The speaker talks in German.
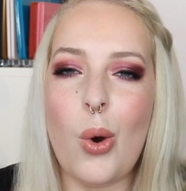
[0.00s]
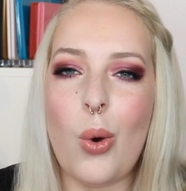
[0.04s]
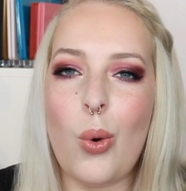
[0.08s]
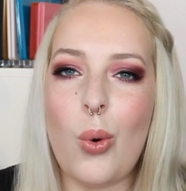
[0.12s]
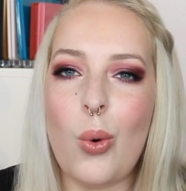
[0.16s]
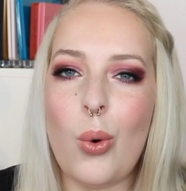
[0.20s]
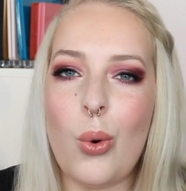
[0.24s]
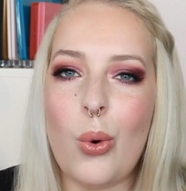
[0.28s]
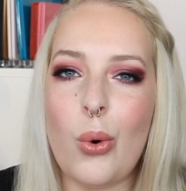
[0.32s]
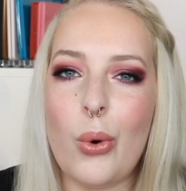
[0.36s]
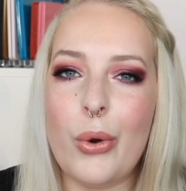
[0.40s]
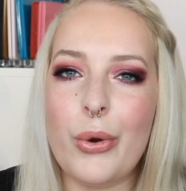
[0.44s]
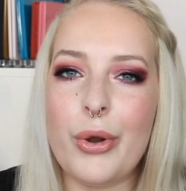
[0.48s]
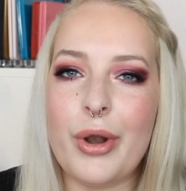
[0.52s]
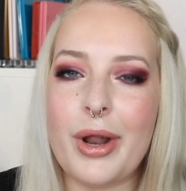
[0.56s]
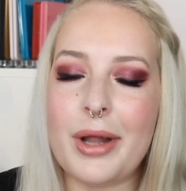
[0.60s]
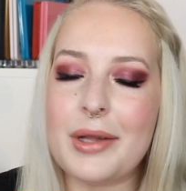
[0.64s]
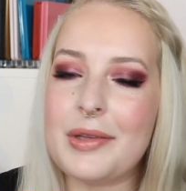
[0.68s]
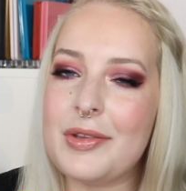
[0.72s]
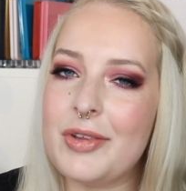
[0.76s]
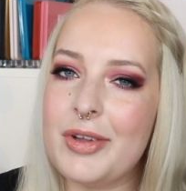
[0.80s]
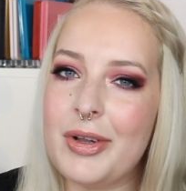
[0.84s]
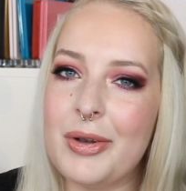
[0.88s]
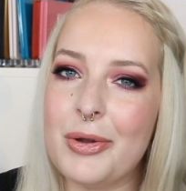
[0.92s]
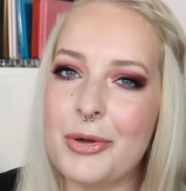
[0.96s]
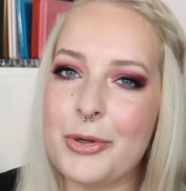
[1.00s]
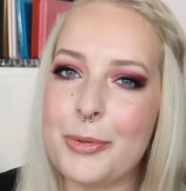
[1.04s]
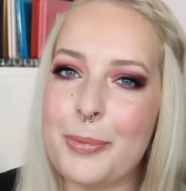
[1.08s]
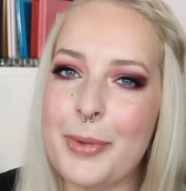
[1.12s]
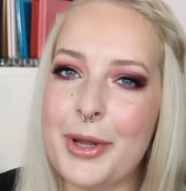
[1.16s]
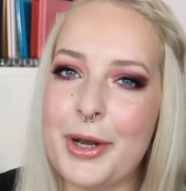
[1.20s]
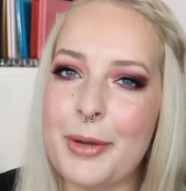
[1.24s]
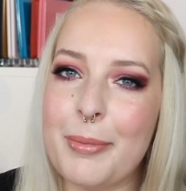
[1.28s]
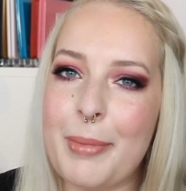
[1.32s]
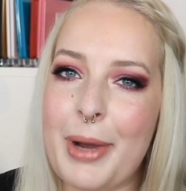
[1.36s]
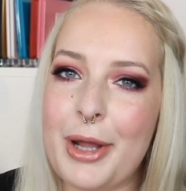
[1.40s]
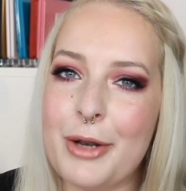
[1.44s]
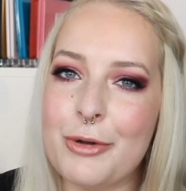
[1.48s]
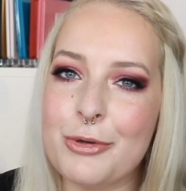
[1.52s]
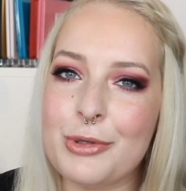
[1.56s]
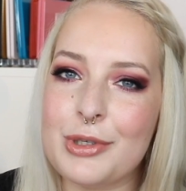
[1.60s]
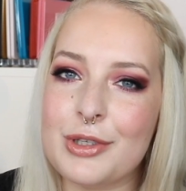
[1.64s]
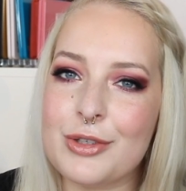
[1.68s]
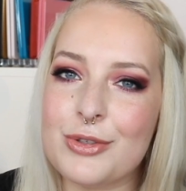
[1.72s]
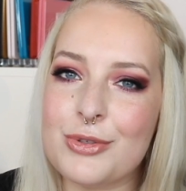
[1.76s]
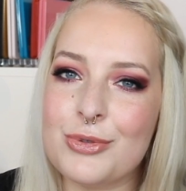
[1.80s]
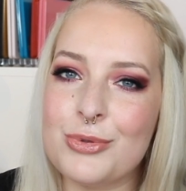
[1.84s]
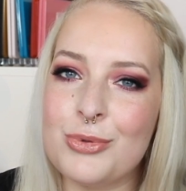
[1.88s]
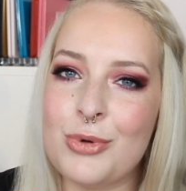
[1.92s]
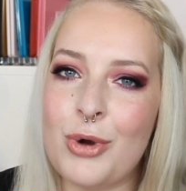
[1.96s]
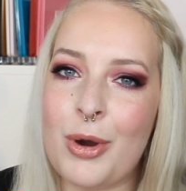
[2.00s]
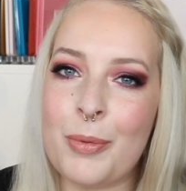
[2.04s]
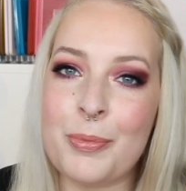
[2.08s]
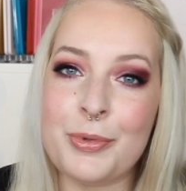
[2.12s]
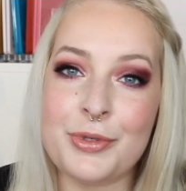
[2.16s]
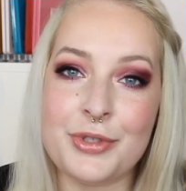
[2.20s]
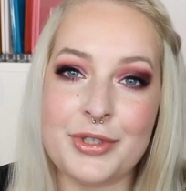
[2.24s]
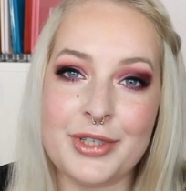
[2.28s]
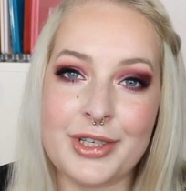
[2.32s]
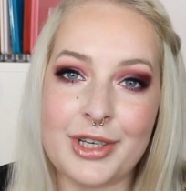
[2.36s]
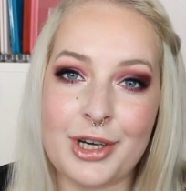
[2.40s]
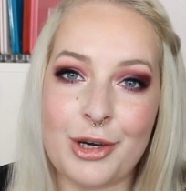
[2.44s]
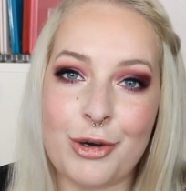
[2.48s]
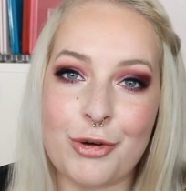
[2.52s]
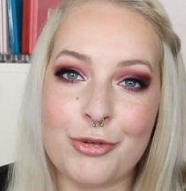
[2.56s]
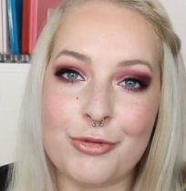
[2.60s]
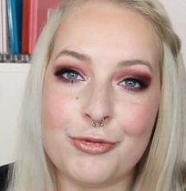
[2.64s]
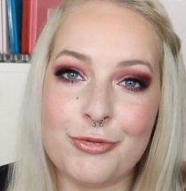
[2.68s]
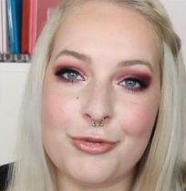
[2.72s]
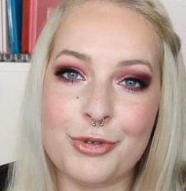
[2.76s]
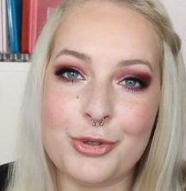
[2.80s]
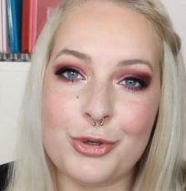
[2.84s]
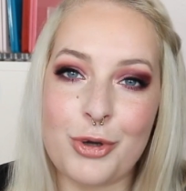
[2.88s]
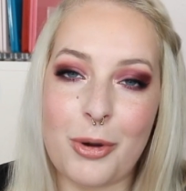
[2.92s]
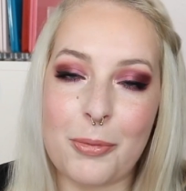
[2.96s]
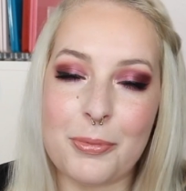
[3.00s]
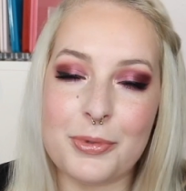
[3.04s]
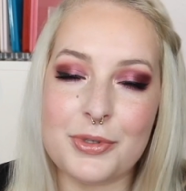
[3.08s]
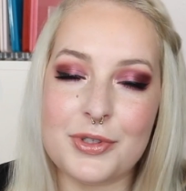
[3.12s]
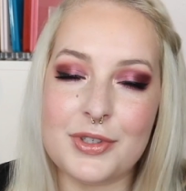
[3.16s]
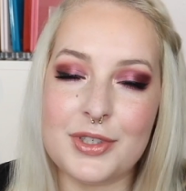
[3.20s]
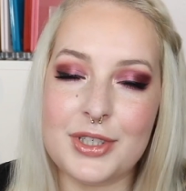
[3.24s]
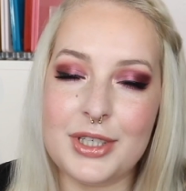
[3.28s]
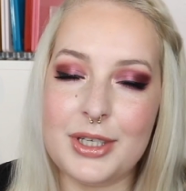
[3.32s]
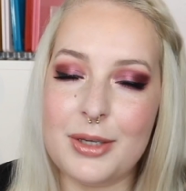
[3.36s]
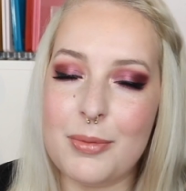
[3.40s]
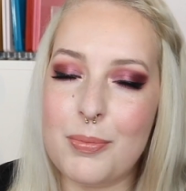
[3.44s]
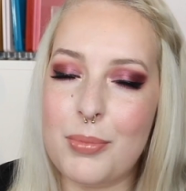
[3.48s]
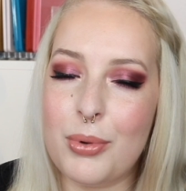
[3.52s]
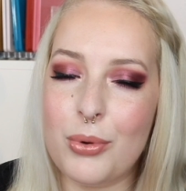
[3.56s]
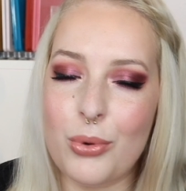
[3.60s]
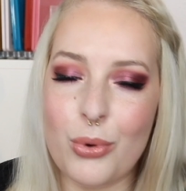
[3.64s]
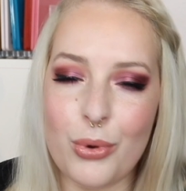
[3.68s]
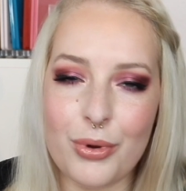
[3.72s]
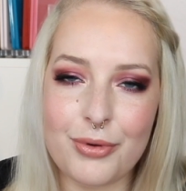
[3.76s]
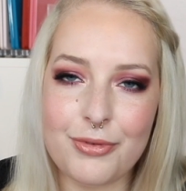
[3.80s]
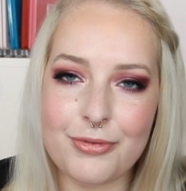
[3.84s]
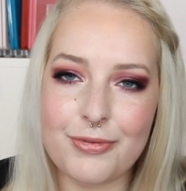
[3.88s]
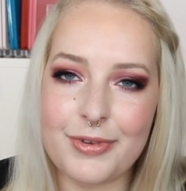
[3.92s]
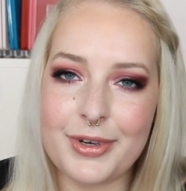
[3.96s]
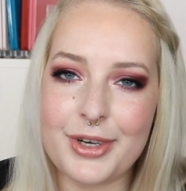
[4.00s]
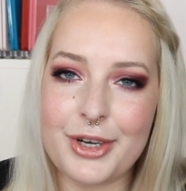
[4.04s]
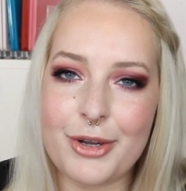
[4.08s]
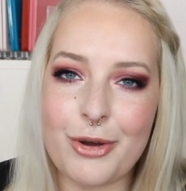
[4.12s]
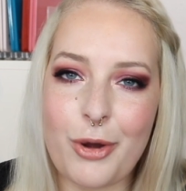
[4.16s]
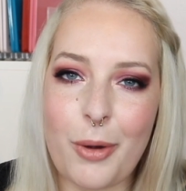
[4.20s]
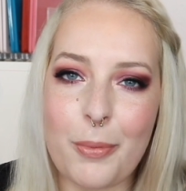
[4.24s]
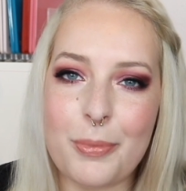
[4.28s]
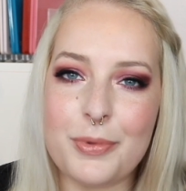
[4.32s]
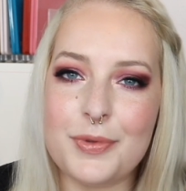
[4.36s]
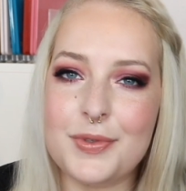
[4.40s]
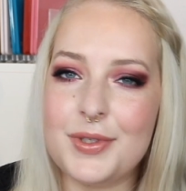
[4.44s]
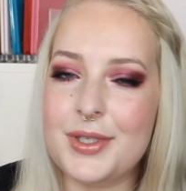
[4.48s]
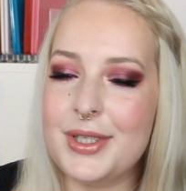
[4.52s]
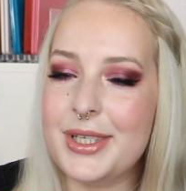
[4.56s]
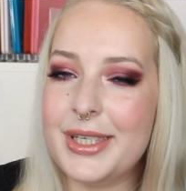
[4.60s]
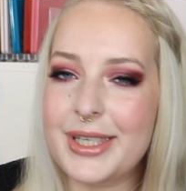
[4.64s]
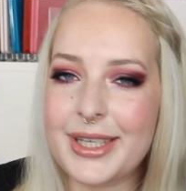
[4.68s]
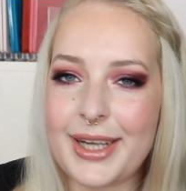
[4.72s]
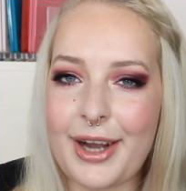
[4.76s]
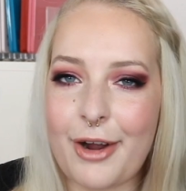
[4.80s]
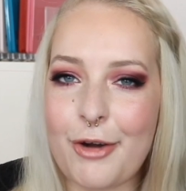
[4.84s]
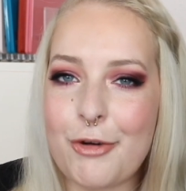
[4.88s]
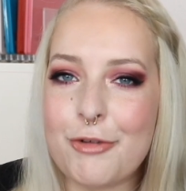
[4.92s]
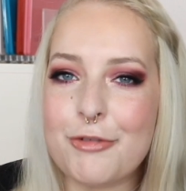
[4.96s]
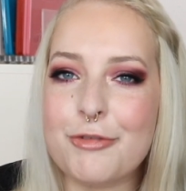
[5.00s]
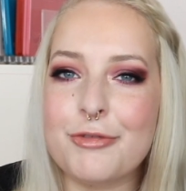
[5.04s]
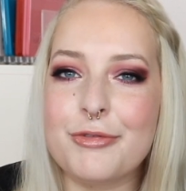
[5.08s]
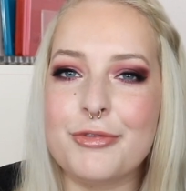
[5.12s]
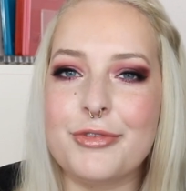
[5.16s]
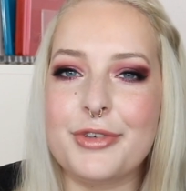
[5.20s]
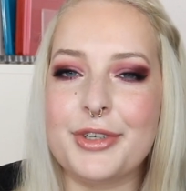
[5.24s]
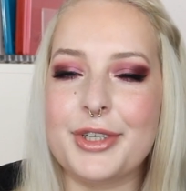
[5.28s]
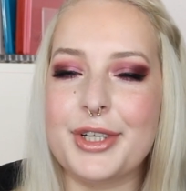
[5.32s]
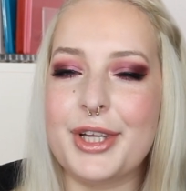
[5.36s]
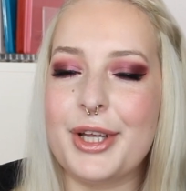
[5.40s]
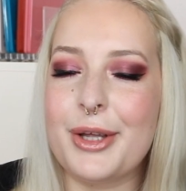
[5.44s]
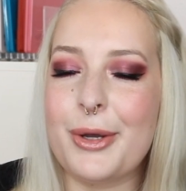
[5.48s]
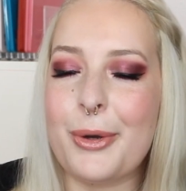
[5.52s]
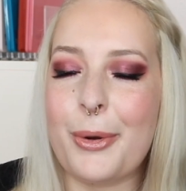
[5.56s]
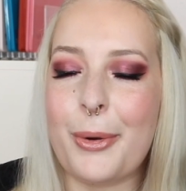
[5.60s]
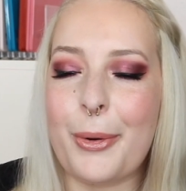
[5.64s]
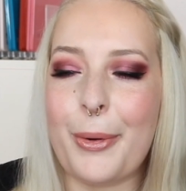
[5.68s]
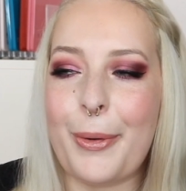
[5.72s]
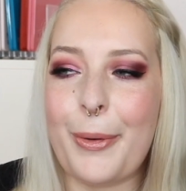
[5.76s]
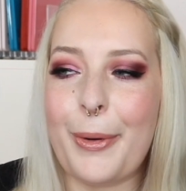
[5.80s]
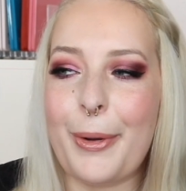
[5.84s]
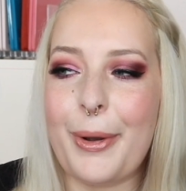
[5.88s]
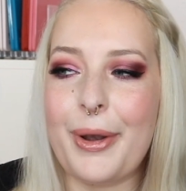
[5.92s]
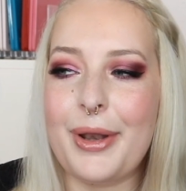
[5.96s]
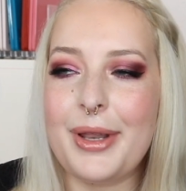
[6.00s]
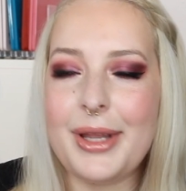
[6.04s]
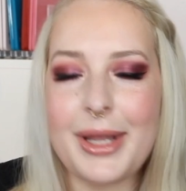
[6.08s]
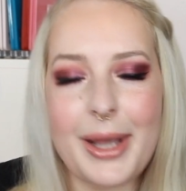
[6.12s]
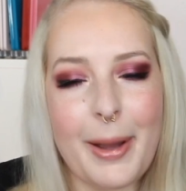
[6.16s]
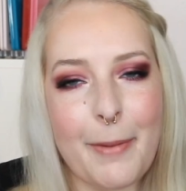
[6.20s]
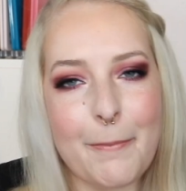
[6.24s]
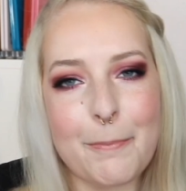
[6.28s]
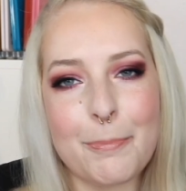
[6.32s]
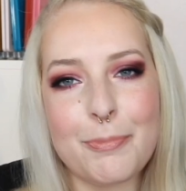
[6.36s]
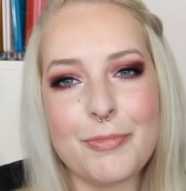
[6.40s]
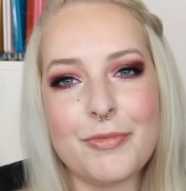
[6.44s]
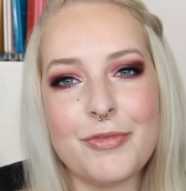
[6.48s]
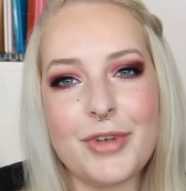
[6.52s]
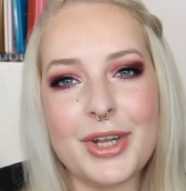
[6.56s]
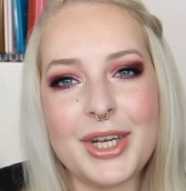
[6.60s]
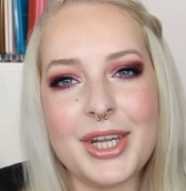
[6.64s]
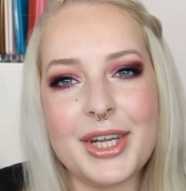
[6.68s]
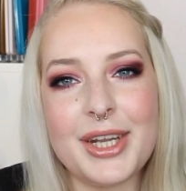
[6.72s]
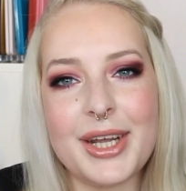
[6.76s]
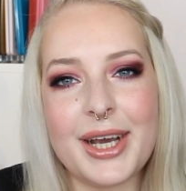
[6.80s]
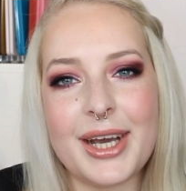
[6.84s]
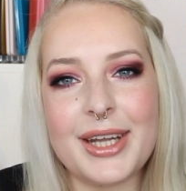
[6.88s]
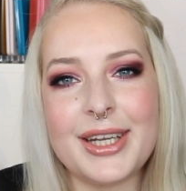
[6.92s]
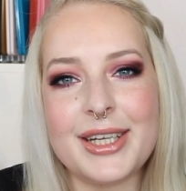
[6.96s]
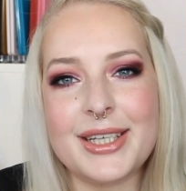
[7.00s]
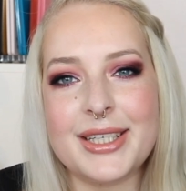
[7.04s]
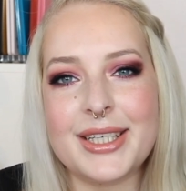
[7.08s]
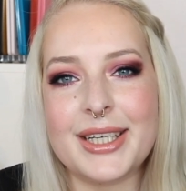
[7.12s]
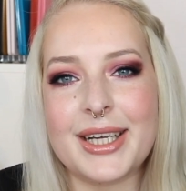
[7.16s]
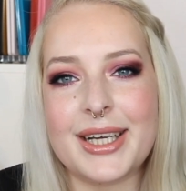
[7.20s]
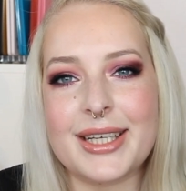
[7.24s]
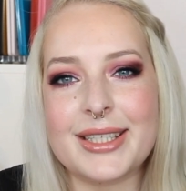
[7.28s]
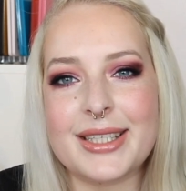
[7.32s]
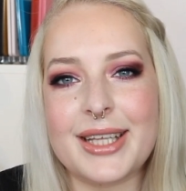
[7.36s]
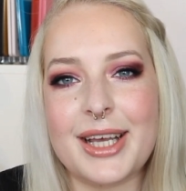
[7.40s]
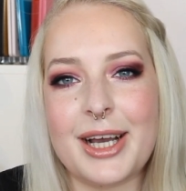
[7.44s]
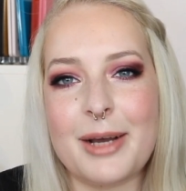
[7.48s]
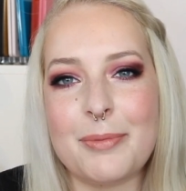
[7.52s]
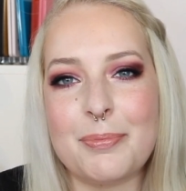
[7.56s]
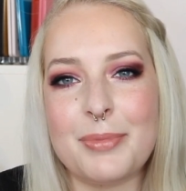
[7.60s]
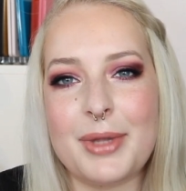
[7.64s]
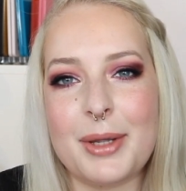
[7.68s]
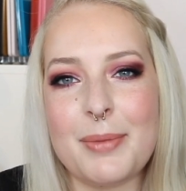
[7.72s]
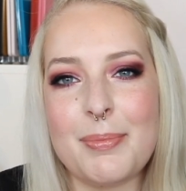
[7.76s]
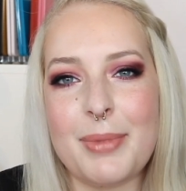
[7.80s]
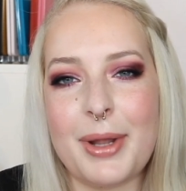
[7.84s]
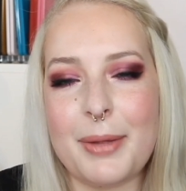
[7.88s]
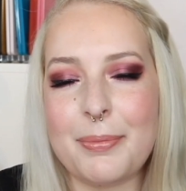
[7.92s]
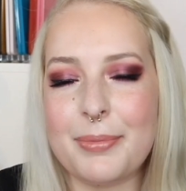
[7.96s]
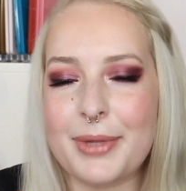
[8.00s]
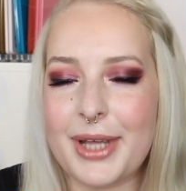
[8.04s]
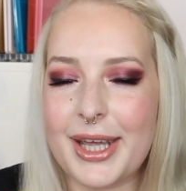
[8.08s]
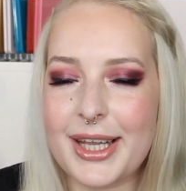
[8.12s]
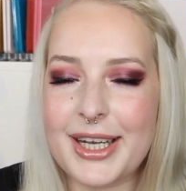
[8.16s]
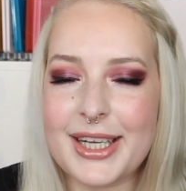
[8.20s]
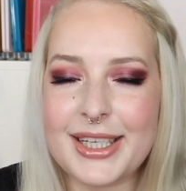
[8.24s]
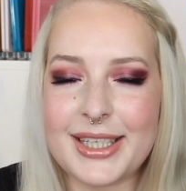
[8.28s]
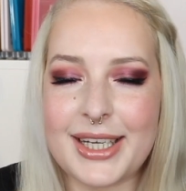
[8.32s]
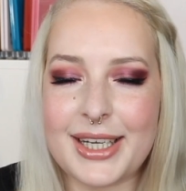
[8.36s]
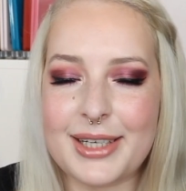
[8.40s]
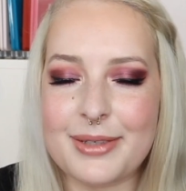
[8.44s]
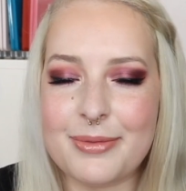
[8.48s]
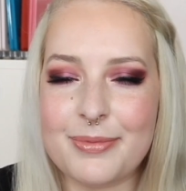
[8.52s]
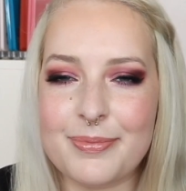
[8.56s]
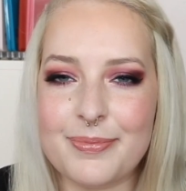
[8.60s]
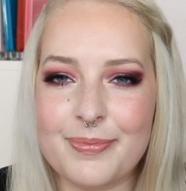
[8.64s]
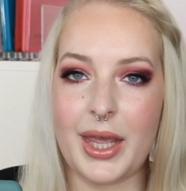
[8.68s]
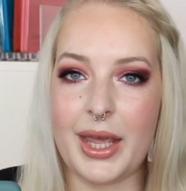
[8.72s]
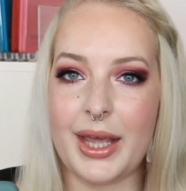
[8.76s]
Und erzähle euch meine Meinung dazu, ob ich sie kaufen will, ob ich sie blöd finde, ob ich sie nicht kaufen will. Und ja, wenn ihr daran Interesse habt, dann bleibt gerne dran.